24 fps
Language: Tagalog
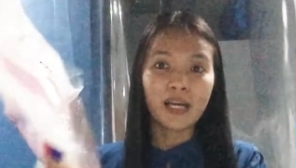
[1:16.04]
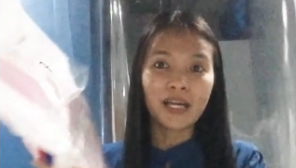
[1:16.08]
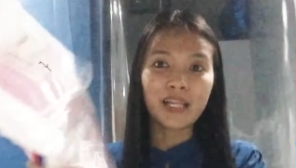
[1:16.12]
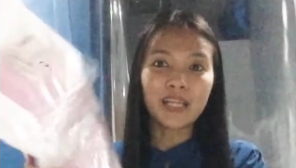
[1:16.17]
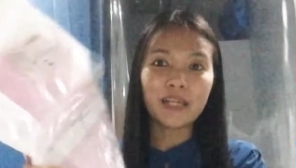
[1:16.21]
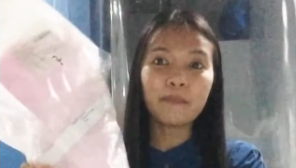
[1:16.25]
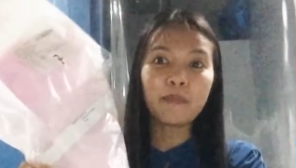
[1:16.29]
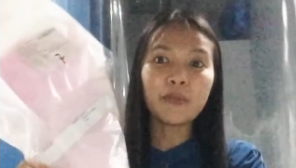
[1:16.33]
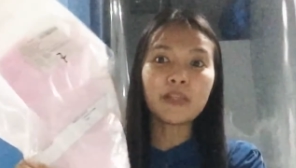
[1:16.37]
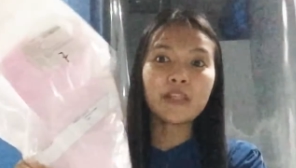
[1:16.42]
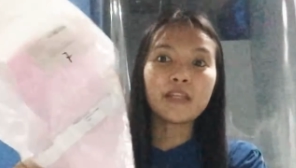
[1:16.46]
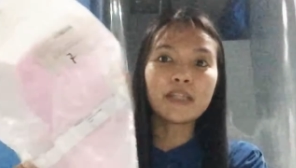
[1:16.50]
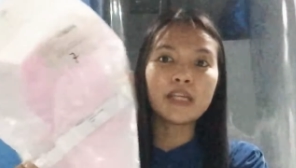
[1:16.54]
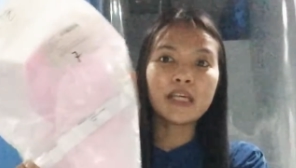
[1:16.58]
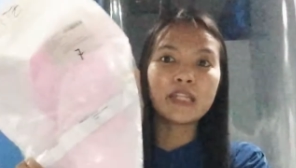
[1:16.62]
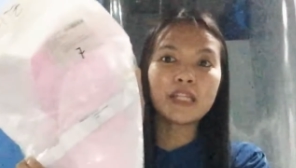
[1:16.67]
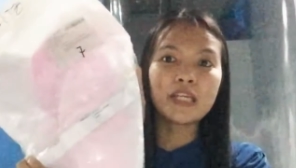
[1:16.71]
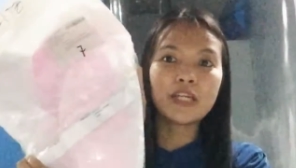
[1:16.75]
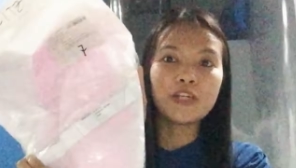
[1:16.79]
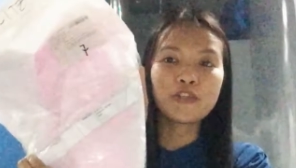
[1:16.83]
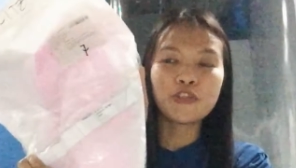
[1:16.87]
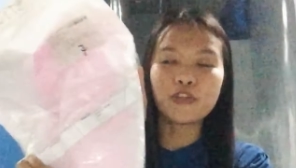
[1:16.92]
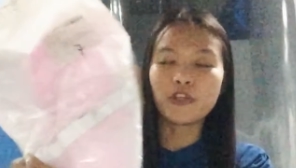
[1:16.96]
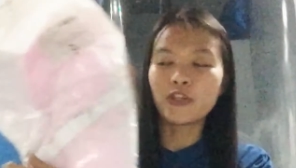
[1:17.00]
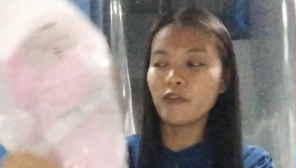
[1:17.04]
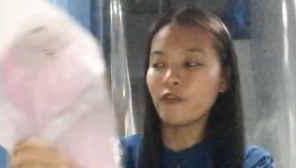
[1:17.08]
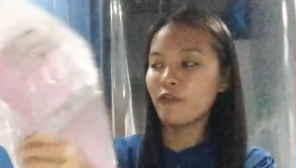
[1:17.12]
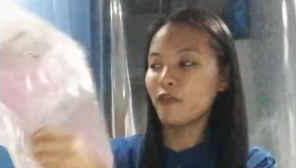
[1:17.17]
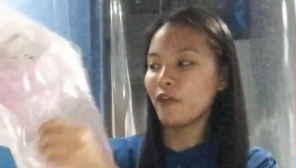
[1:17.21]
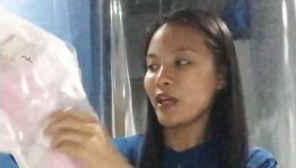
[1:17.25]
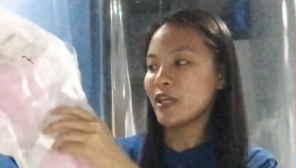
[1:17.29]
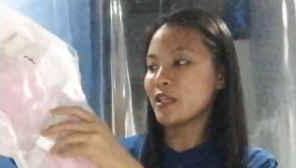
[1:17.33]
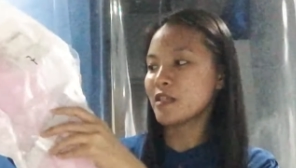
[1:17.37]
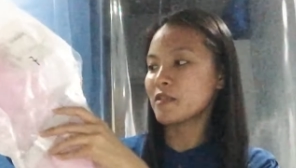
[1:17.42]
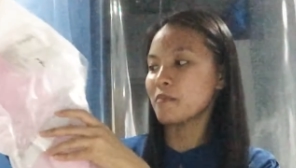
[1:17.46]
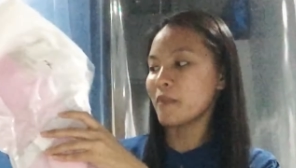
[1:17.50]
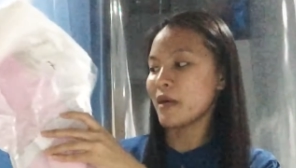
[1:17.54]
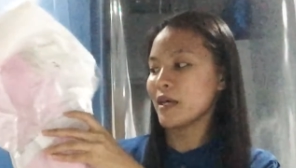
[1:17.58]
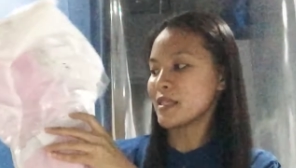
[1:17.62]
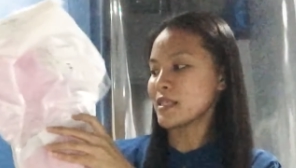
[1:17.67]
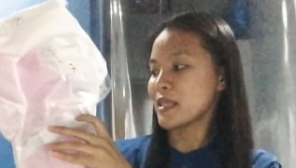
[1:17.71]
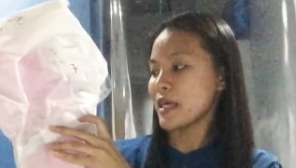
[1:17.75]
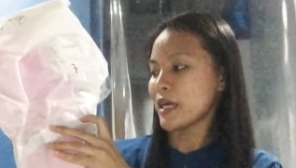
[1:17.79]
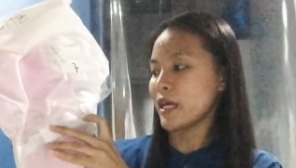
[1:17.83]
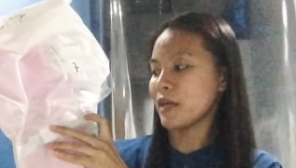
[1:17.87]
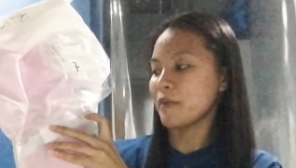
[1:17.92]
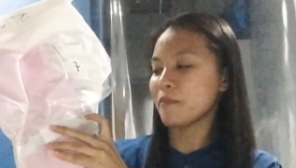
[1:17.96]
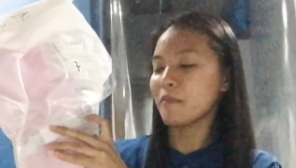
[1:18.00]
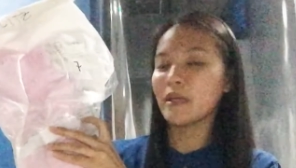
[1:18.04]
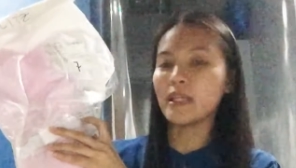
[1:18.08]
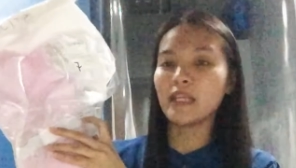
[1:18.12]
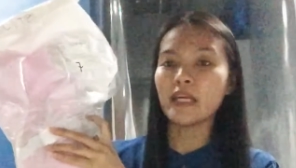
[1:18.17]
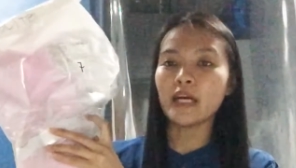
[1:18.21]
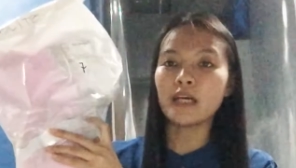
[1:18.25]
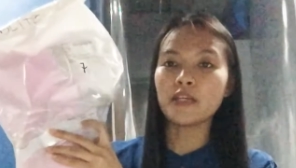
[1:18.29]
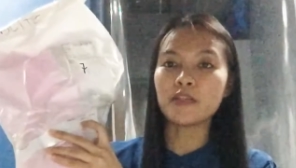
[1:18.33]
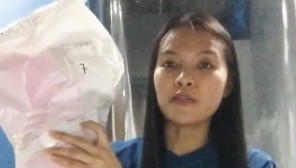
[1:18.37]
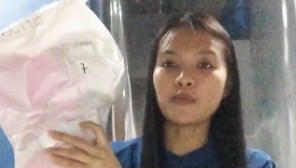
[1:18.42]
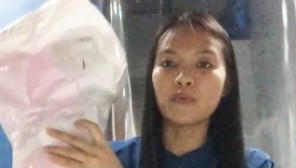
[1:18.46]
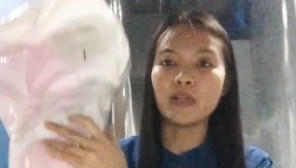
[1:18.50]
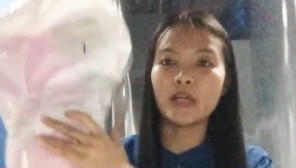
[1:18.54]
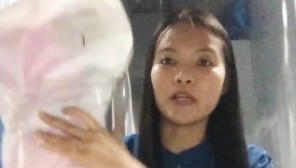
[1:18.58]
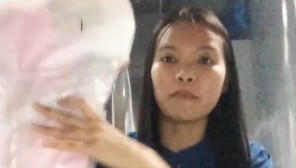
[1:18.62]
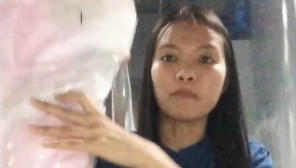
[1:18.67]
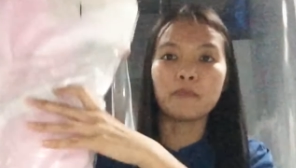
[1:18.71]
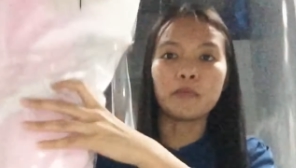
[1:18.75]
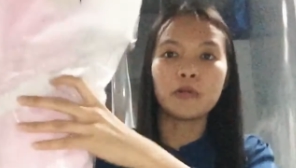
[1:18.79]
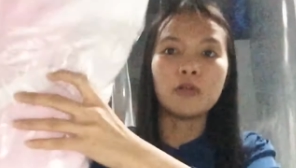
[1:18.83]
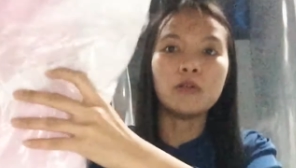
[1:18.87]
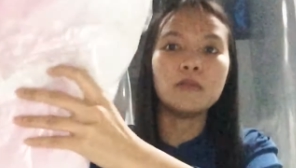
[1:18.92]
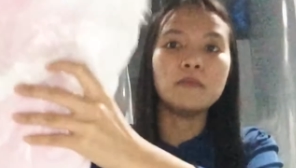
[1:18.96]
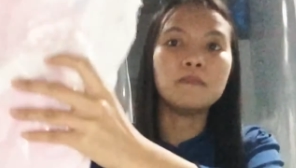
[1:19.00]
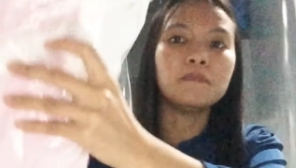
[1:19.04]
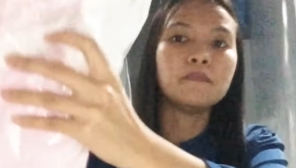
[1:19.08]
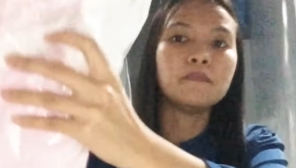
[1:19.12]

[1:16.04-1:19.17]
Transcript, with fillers: limited edition face mask. Ayan, may nakasulat po.